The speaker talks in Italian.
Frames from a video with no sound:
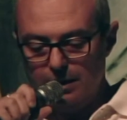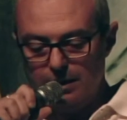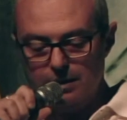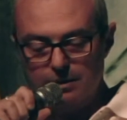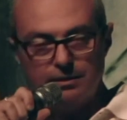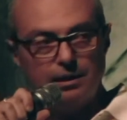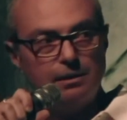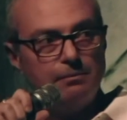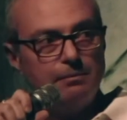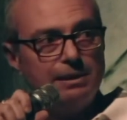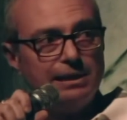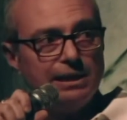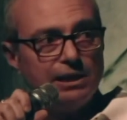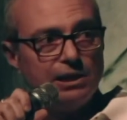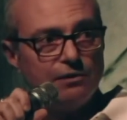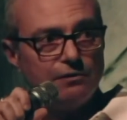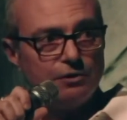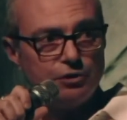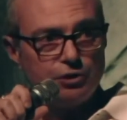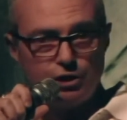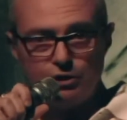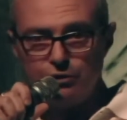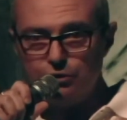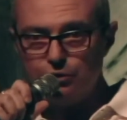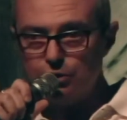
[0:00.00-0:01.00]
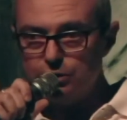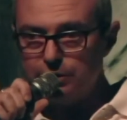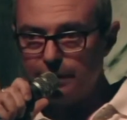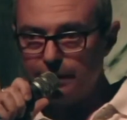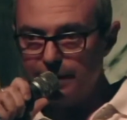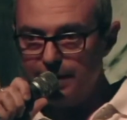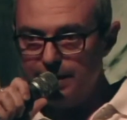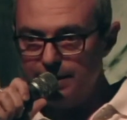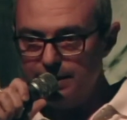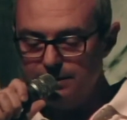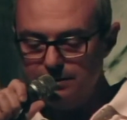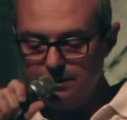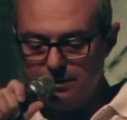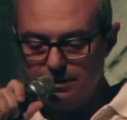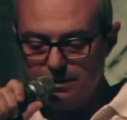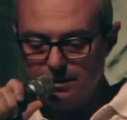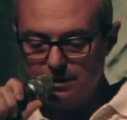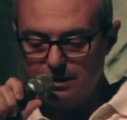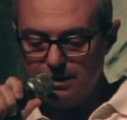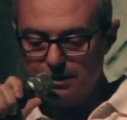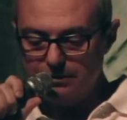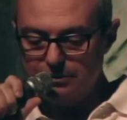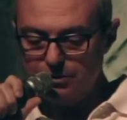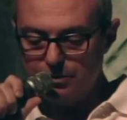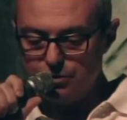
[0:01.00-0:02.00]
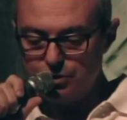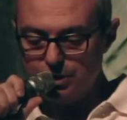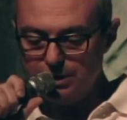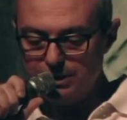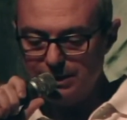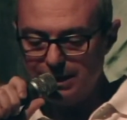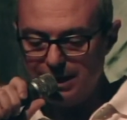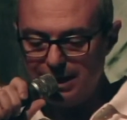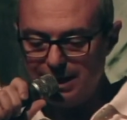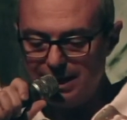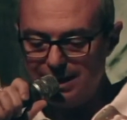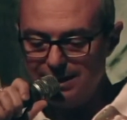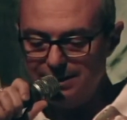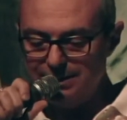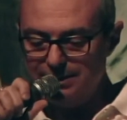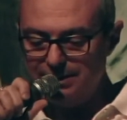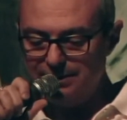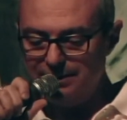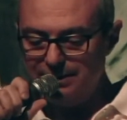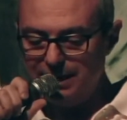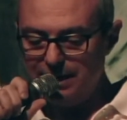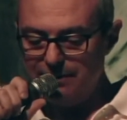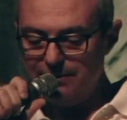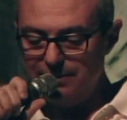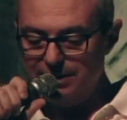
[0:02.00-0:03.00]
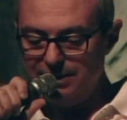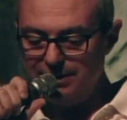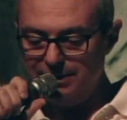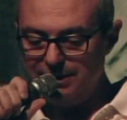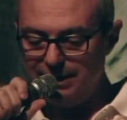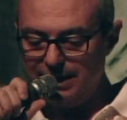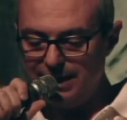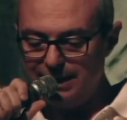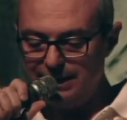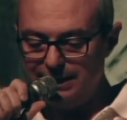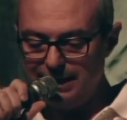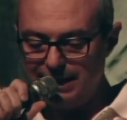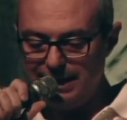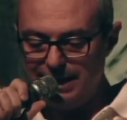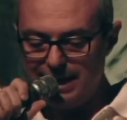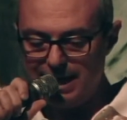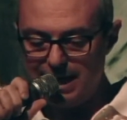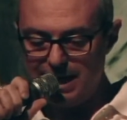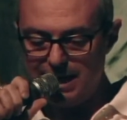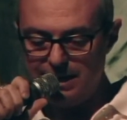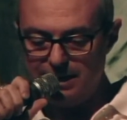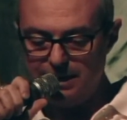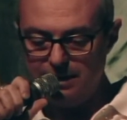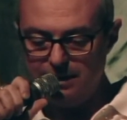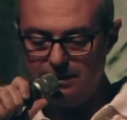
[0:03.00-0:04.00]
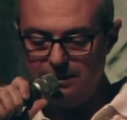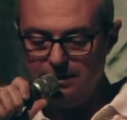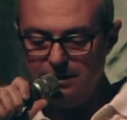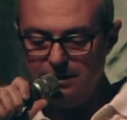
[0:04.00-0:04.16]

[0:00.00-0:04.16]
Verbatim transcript: Nel 1903 la società antischiavistica italiana